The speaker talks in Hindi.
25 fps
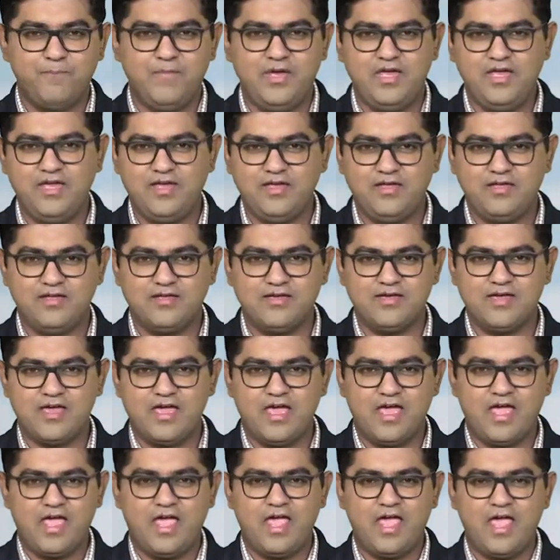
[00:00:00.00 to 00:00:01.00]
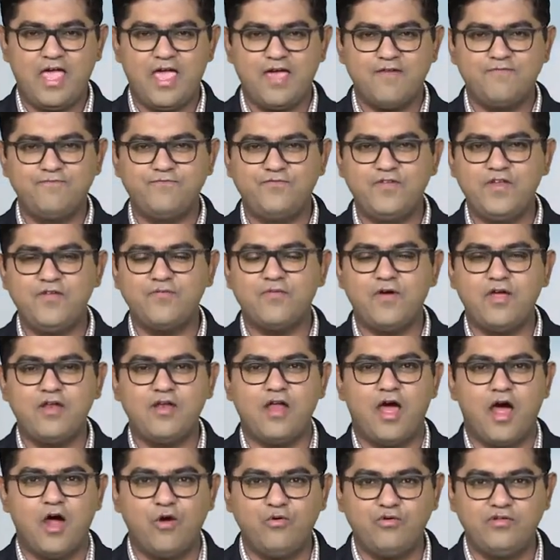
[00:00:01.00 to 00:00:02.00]
मी एवरी वन
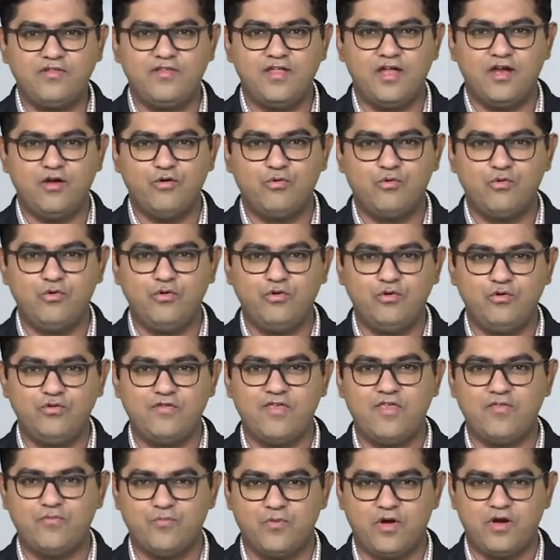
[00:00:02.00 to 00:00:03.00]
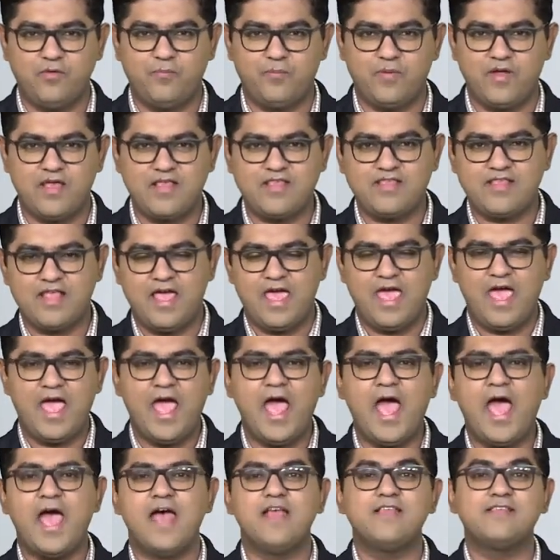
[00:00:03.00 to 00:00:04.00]
आउट देयर हु यूज वर्ड प्रेस
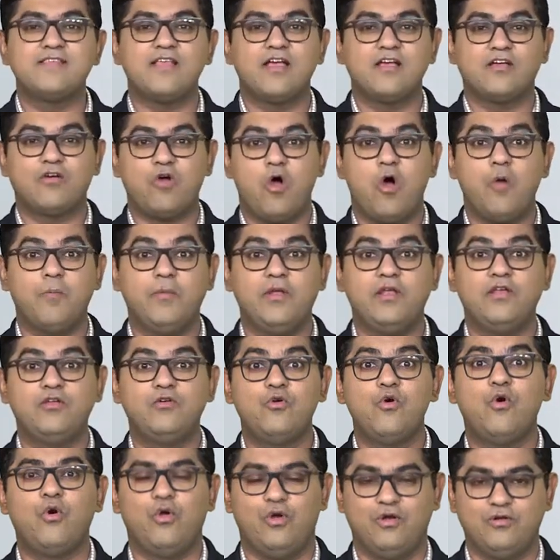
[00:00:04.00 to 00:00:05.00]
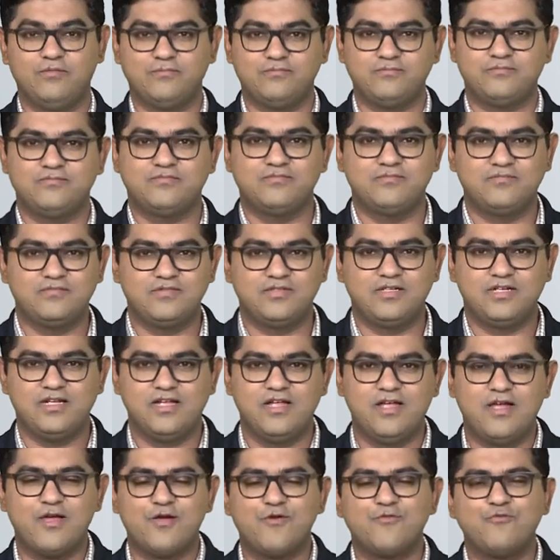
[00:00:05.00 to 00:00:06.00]
हैज अ कॉमन गोल
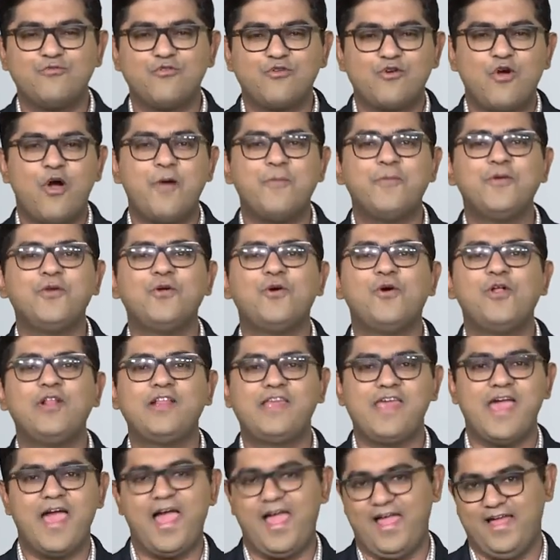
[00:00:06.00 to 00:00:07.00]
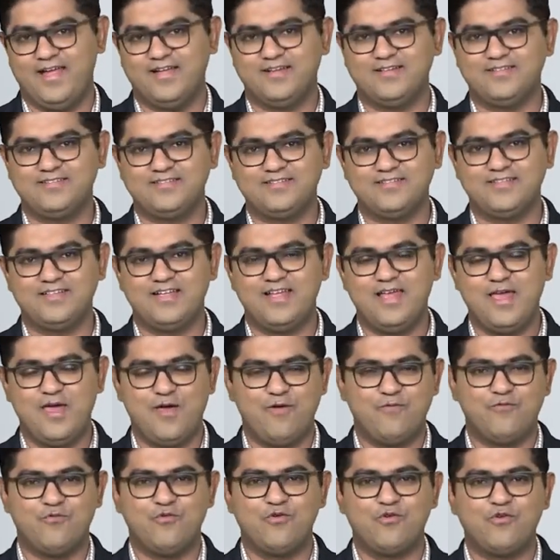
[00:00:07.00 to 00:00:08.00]
वो कॉमन गोल क्या है
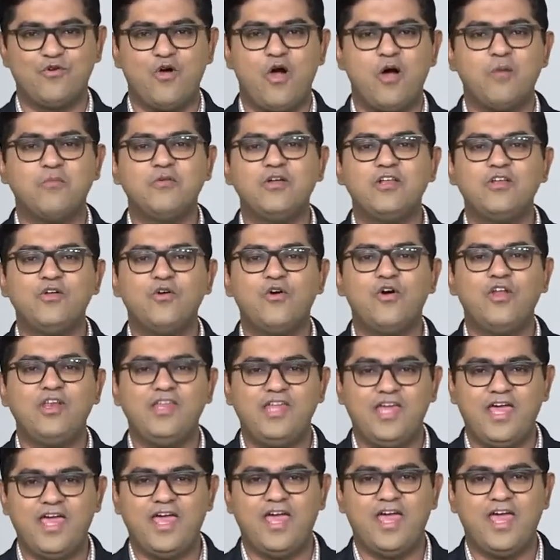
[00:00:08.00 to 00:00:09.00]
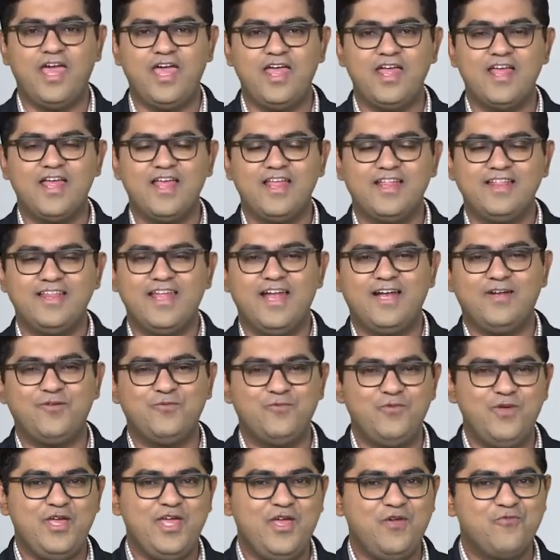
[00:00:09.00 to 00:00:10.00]
वो कॉमन गोल ये है दैट
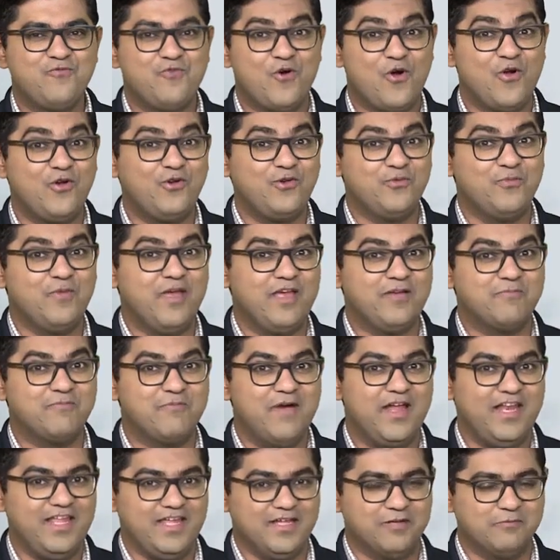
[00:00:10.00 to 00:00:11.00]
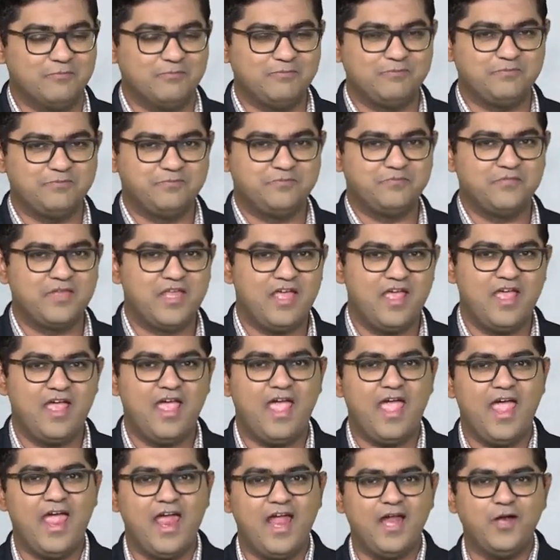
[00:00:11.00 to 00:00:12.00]
वी वॉन्ट टू मेक मनी
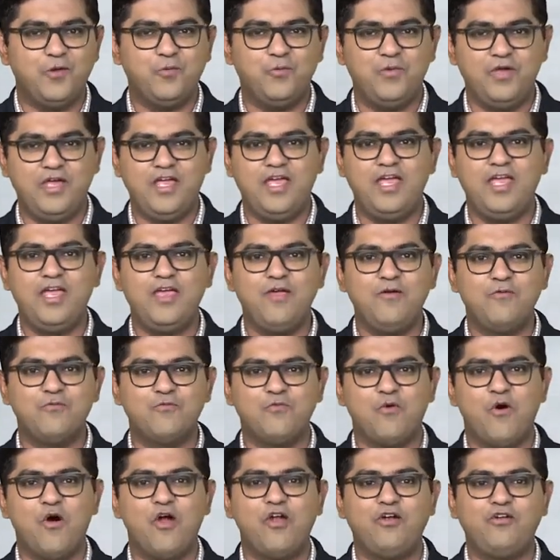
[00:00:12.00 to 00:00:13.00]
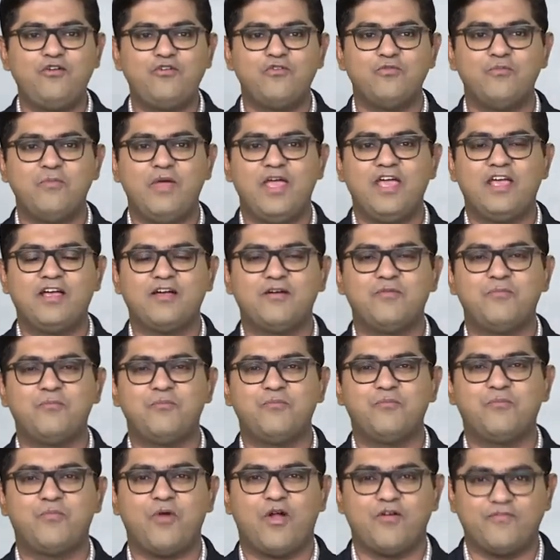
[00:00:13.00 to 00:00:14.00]
एंड वी वॉन्ट टू मेक
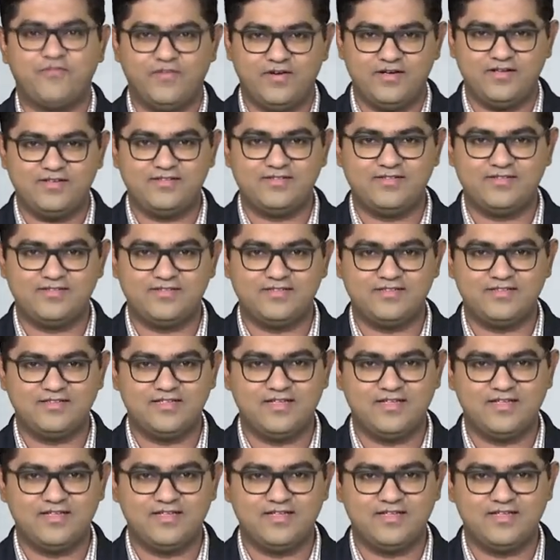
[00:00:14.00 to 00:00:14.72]
प्रॉफिट्स